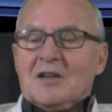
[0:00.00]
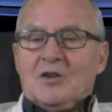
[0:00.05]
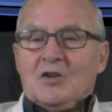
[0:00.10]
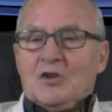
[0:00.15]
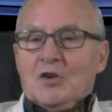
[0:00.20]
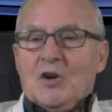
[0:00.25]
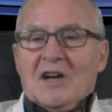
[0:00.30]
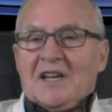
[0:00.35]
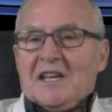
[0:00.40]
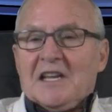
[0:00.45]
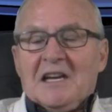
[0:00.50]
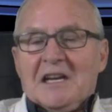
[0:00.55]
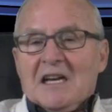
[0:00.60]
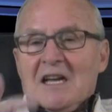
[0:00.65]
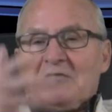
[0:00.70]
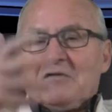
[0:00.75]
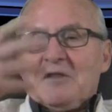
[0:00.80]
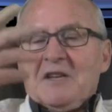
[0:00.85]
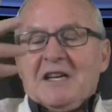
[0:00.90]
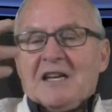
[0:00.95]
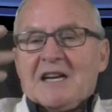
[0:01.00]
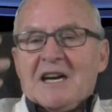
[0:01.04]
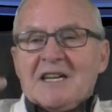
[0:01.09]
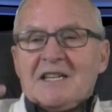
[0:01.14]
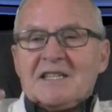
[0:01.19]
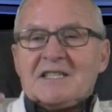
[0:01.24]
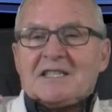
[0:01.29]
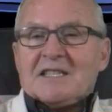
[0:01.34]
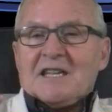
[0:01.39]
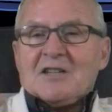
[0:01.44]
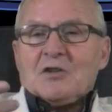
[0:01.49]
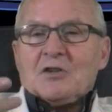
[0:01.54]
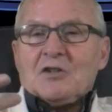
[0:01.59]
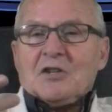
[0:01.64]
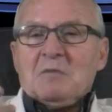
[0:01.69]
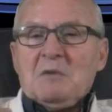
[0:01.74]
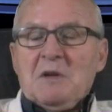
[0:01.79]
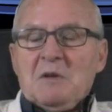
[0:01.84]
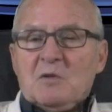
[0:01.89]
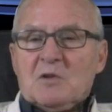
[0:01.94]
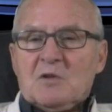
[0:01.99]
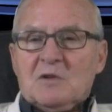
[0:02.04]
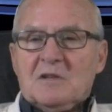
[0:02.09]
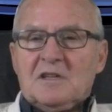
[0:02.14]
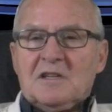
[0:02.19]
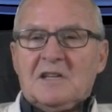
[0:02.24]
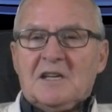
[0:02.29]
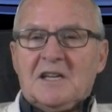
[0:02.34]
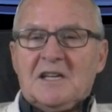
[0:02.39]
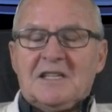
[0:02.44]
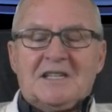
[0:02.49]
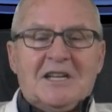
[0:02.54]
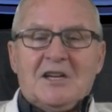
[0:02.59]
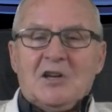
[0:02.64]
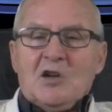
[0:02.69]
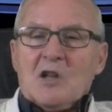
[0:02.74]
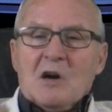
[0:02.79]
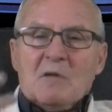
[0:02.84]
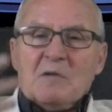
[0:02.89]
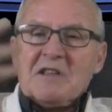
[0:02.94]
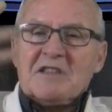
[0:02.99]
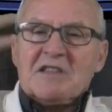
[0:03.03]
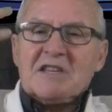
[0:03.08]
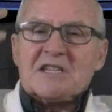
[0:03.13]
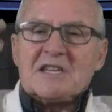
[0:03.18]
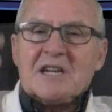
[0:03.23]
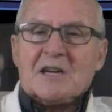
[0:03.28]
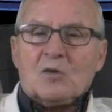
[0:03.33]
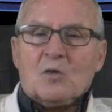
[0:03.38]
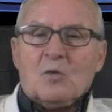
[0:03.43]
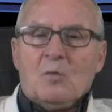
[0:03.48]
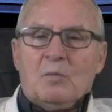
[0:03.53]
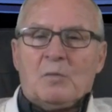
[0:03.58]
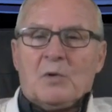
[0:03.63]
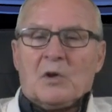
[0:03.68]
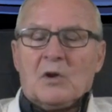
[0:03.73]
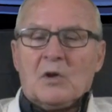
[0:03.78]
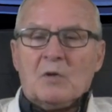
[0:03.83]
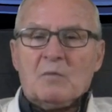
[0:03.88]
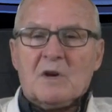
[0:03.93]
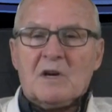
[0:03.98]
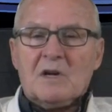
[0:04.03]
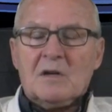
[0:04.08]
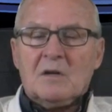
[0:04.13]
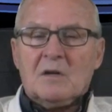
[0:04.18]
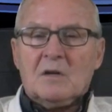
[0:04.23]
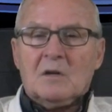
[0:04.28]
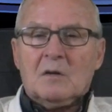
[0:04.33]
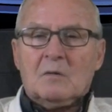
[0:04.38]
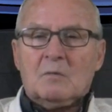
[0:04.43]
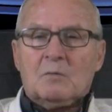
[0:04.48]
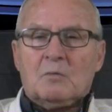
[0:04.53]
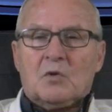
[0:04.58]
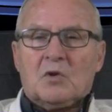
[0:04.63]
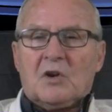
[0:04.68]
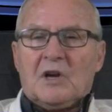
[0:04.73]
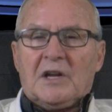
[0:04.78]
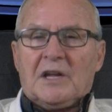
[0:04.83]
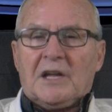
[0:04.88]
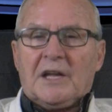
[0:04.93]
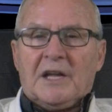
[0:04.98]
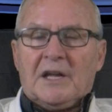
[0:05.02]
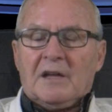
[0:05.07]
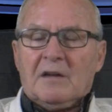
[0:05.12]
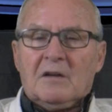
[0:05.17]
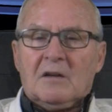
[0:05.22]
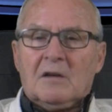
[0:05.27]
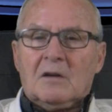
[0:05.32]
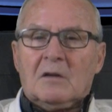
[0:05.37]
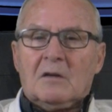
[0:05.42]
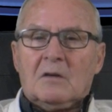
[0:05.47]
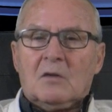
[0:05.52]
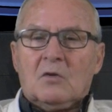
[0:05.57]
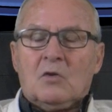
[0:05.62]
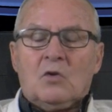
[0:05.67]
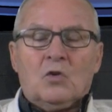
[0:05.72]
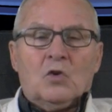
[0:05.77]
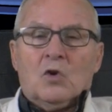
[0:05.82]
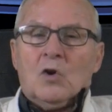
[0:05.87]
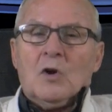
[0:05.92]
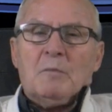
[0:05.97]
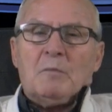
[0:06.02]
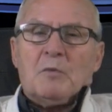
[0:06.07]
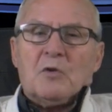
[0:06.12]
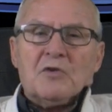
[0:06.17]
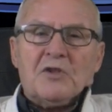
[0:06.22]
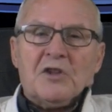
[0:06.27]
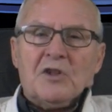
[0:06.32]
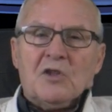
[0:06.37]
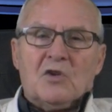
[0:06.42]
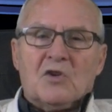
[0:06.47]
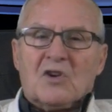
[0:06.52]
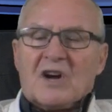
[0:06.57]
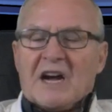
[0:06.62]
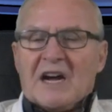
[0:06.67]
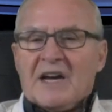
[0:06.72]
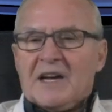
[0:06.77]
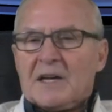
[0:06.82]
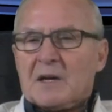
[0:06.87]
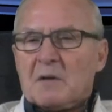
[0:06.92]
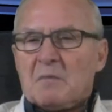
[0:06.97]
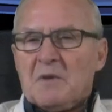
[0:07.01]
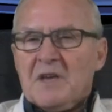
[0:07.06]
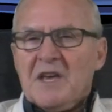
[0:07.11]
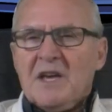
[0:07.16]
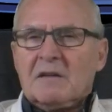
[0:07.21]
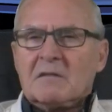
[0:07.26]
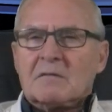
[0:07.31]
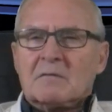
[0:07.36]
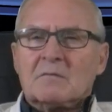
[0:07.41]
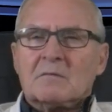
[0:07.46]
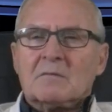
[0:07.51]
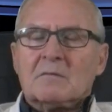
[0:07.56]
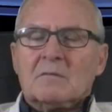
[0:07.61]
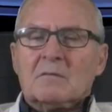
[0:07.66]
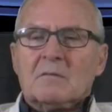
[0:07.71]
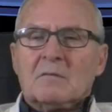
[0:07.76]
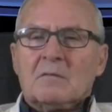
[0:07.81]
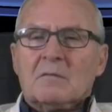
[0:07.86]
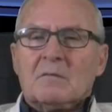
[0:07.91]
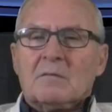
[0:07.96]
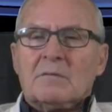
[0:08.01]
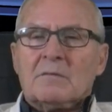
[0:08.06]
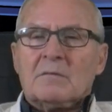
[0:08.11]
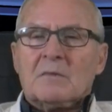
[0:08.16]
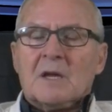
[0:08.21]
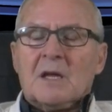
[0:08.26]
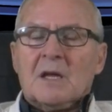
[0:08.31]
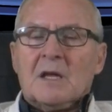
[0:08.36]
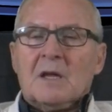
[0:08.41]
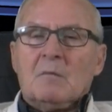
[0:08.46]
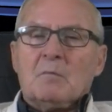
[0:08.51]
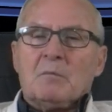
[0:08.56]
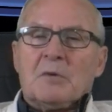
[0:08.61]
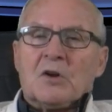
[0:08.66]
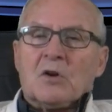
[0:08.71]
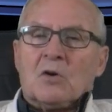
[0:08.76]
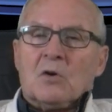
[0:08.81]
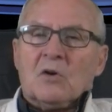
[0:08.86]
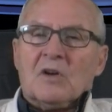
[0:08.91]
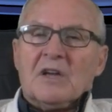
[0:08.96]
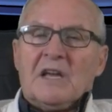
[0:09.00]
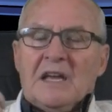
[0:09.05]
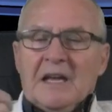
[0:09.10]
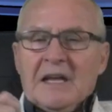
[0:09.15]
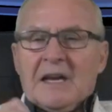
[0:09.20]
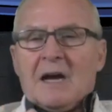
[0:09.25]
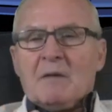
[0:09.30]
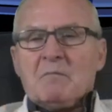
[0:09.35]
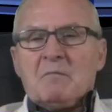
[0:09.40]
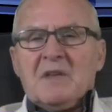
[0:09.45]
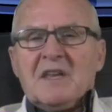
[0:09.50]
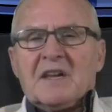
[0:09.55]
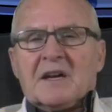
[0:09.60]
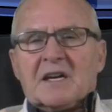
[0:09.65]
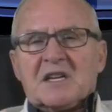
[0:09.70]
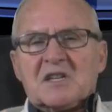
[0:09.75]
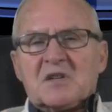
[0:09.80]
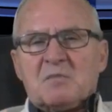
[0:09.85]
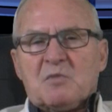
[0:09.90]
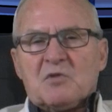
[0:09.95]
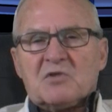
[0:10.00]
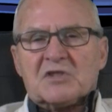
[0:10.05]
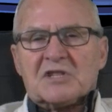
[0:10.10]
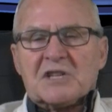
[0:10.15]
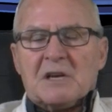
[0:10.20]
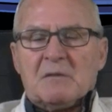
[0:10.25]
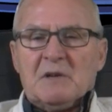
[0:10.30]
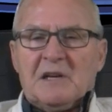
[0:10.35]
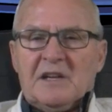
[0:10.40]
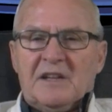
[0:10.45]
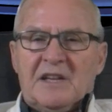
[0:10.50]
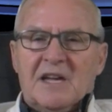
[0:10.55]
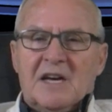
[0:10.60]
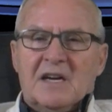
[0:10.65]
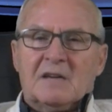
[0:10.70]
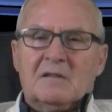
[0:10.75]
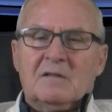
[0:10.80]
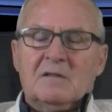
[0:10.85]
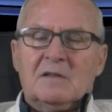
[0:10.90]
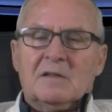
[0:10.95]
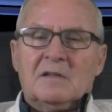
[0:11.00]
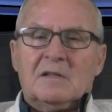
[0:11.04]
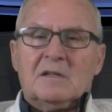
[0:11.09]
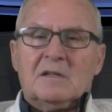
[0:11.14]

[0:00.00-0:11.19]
yo aquí en la finca esta donde vivo, he tenido a veces algún problema por el que no he podido caer bien, pero era mi responsabilidad